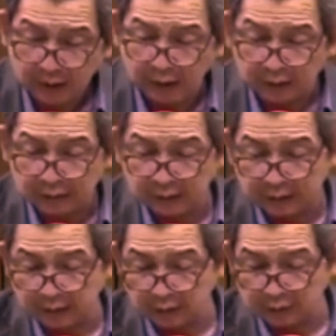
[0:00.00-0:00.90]
yang
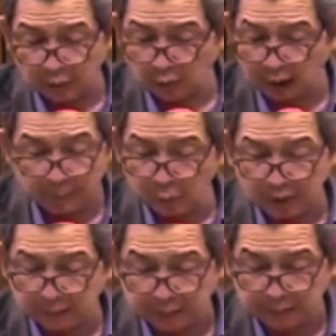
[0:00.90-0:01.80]
tidak ada seorang pun
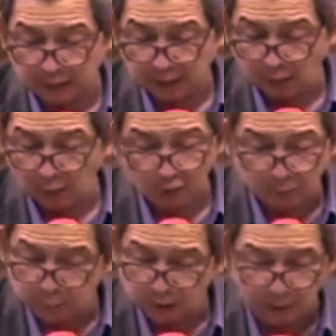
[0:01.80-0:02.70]
yang bisa,
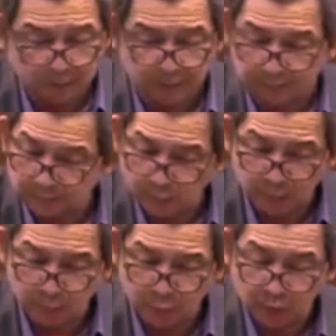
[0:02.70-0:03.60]
lawyer pun gak bisa,
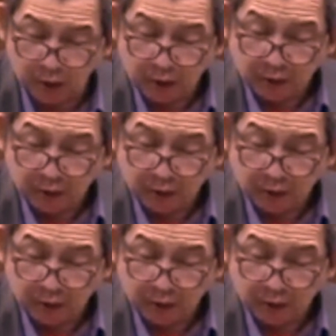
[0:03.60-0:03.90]
semua pun.